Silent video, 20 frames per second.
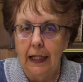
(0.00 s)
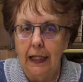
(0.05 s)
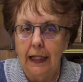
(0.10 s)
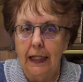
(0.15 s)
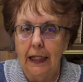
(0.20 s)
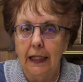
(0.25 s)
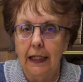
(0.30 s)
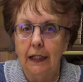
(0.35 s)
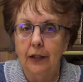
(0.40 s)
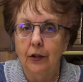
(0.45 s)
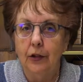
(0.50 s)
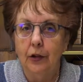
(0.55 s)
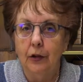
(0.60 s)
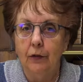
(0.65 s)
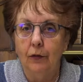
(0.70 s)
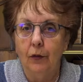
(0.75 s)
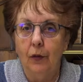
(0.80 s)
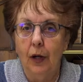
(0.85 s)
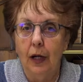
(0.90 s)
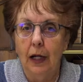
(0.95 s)
et de
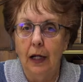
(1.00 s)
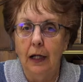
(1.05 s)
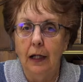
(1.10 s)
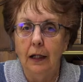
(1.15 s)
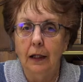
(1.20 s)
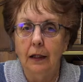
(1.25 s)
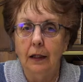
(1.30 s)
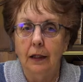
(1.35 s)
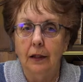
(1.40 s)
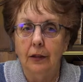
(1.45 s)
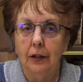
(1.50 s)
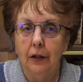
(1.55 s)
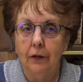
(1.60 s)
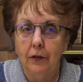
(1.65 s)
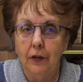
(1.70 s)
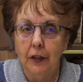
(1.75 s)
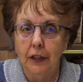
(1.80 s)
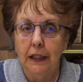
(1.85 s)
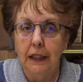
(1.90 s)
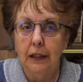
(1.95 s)
devoir
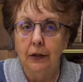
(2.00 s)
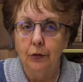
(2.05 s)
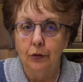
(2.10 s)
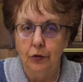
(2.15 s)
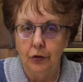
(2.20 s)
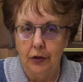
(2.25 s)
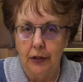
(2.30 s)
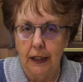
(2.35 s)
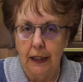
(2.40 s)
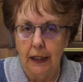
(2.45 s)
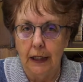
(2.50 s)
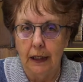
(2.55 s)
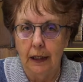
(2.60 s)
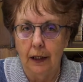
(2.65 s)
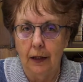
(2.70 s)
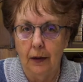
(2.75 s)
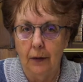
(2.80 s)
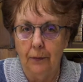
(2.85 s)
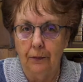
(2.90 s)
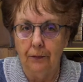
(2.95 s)
devenir du sec,
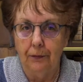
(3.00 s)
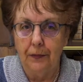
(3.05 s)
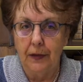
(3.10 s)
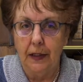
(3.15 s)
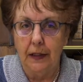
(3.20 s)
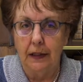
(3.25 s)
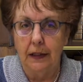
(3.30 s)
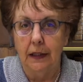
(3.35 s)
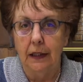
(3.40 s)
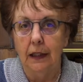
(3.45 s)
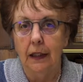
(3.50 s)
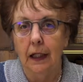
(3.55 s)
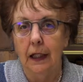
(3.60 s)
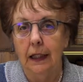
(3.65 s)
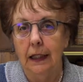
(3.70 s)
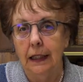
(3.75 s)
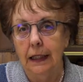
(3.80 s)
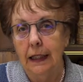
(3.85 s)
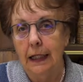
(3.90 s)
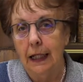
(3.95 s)
c'est-à-dire
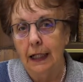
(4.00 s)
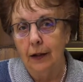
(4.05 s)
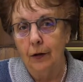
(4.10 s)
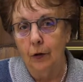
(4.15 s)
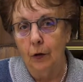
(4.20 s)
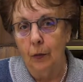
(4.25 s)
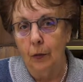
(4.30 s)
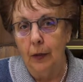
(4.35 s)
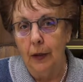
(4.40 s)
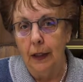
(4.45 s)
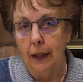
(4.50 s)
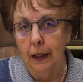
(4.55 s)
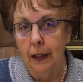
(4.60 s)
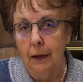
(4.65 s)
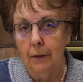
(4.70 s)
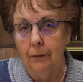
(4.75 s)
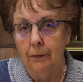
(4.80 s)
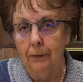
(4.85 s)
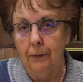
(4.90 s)
l'inaccompli